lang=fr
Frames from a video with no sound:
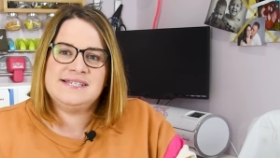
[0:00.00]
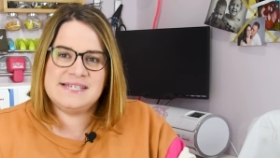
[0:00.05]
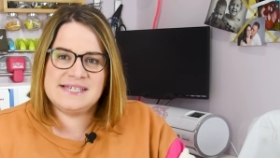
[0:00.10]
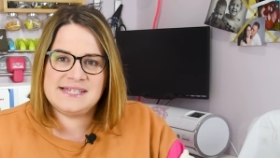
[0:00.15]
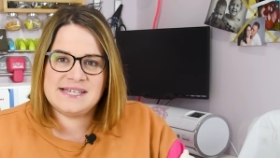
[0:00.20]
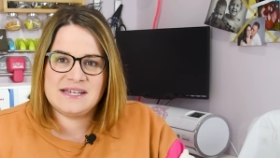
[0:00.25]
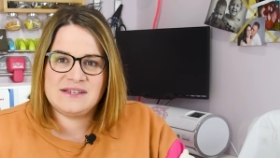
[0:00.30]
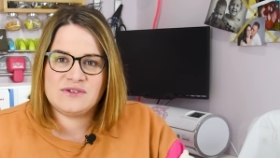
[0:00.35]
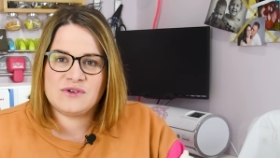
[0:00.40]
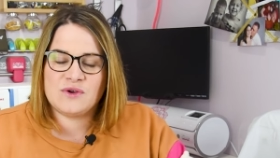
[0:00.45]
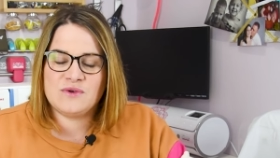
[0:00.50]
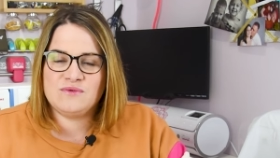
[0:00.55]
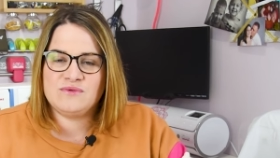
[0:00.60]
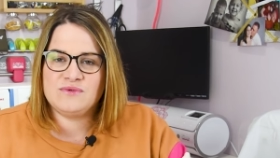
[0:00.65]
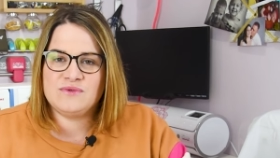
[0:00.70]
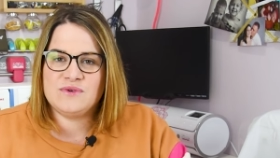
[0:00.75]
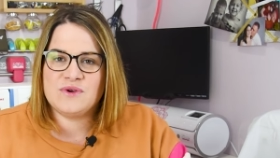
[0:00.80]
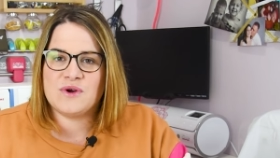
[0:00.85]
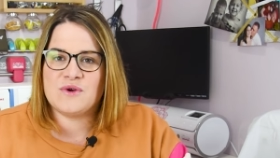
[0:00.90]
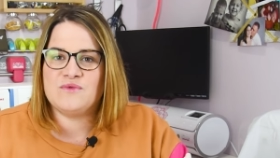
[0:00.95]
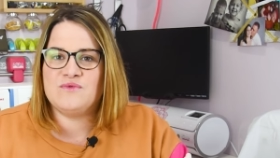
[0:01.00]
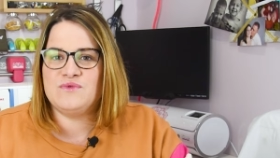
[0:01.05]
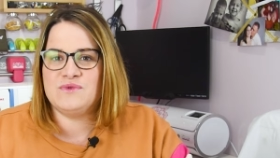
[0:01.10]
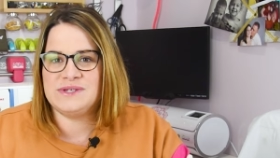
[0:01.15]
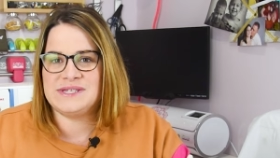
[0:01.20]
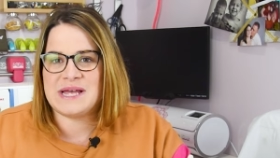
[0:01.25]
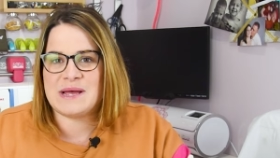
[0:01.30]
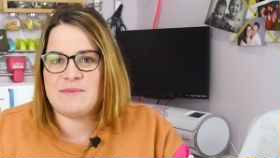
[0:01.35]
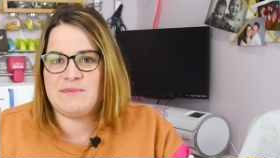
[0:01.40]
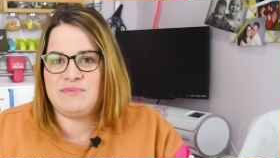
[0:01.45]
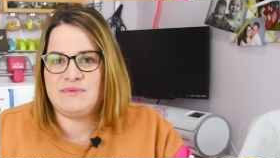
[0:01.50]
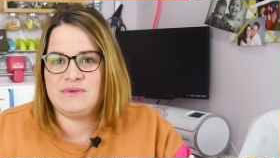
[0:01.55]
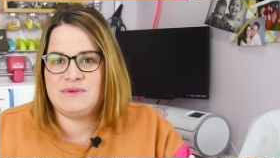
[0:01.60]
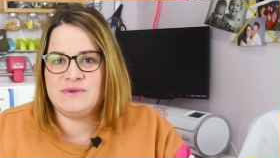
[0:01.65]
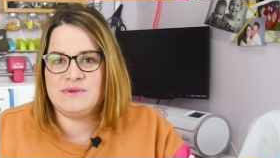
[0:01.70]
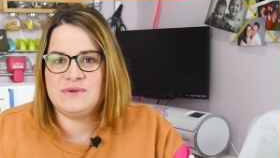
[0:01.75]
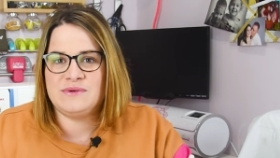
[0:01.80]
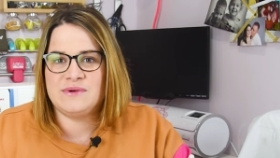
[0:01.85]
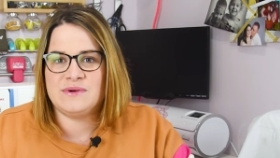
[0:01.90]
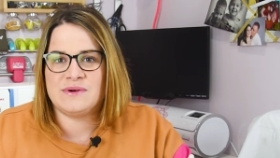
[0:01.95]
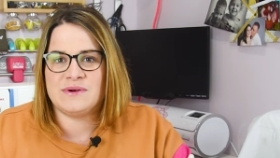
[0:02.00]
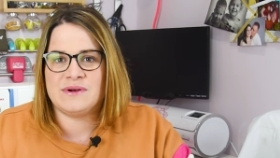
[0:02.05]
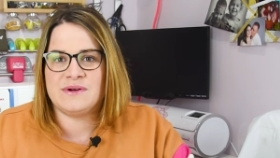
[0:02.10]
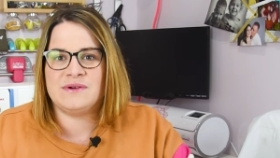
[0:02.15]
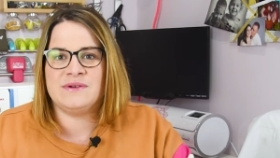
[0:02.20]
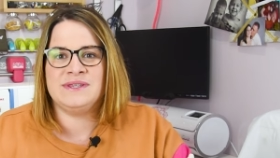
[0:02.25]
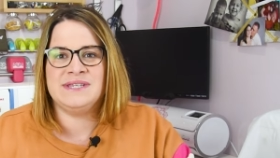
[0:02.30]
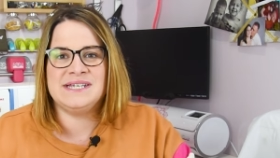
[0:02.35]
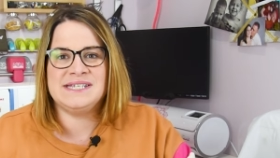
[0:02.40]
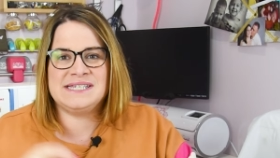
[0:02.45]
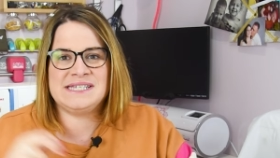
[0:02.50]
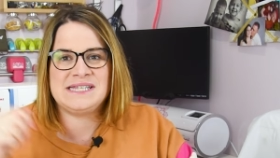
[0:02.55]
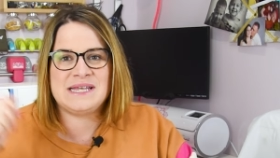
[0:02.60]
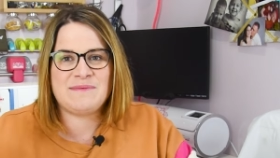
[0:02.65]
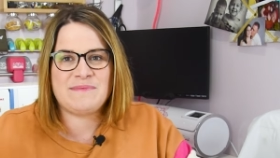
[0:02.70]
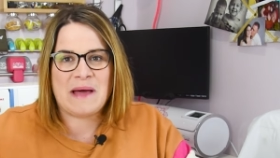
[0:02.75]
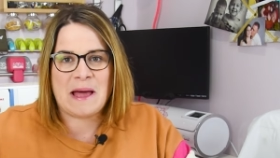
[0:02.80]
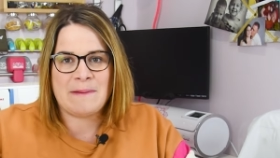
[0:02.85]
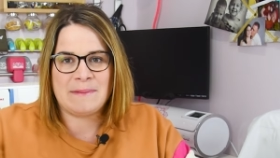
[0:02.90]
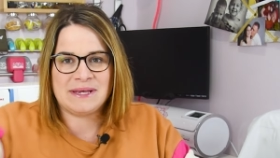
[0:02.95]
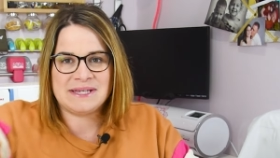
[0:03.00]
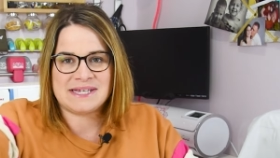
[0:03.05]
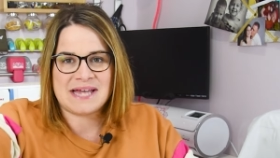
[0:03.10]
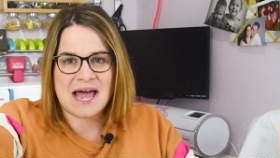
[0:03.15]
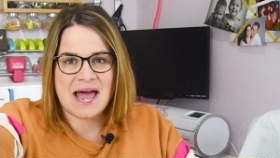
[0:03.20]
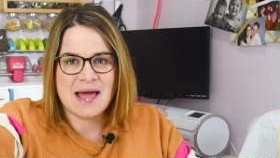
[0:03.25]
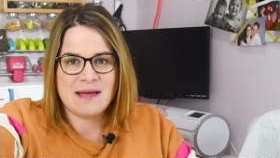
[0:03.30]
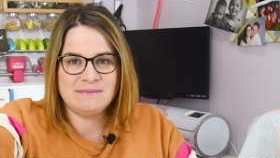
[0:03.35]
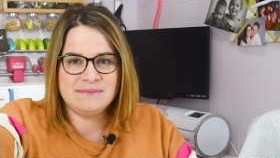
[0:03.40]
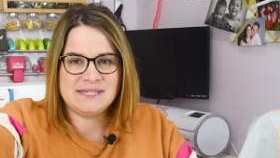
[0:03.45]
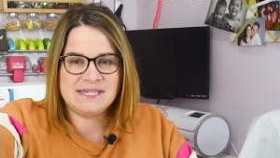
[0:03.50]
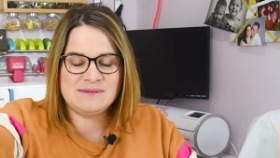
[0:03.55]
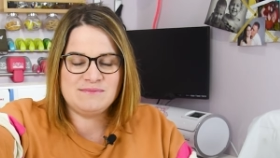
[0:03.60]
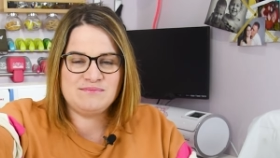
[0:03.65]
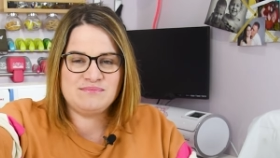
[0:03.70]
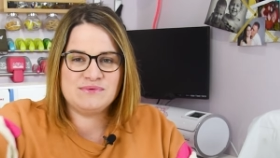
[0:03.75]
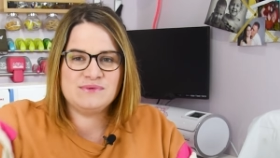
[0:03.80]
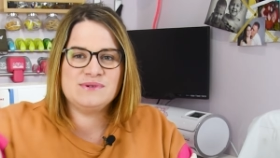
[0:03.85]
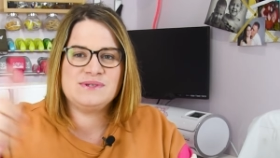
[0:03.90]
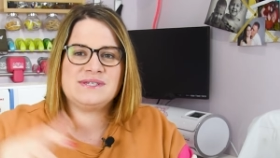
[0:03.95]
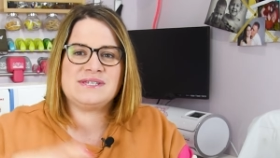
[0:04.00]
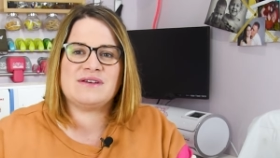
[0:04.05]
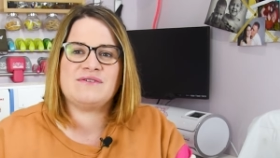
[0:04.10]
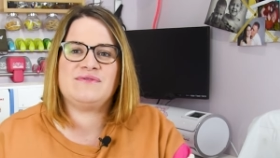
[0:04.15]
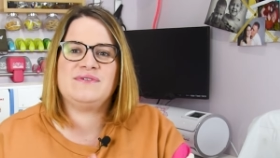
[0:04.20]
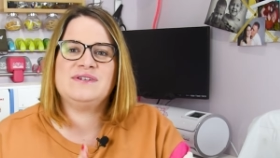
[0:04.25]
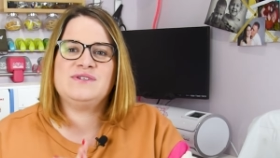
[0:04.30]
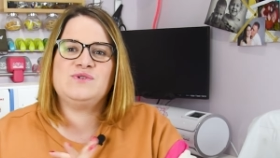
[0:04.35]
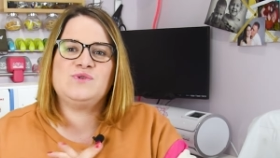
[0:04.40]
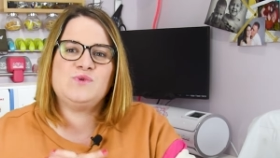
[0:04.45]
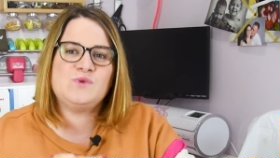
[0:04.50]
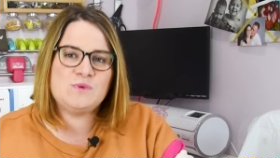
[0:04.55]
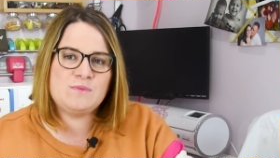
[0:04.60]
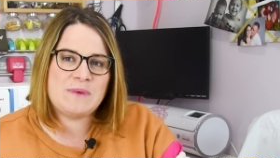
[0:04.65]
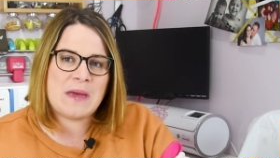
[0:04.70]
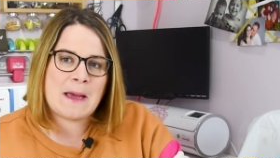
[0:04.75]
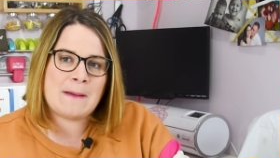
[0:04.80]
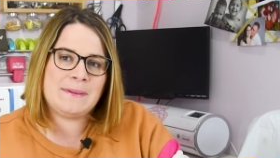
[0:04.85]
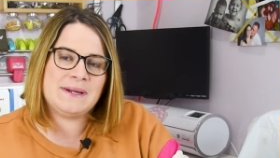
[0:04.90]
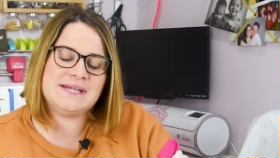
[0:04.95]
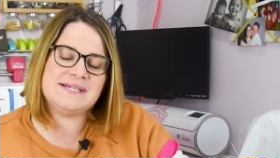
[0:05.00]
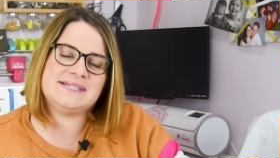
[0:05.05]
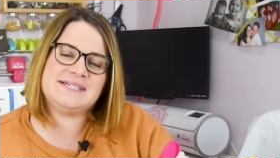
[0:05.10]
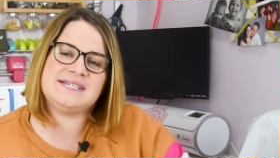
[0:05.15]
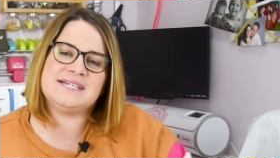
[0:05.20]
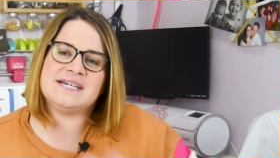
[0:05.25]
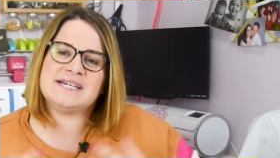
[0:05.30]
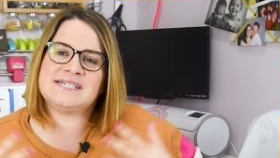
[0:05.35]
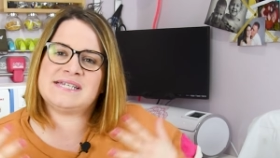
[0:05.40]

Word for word: Si cette revue euh, vous a plu, euh, n'hésitez pas à mettre un petit pouce, ça fait super plaisir,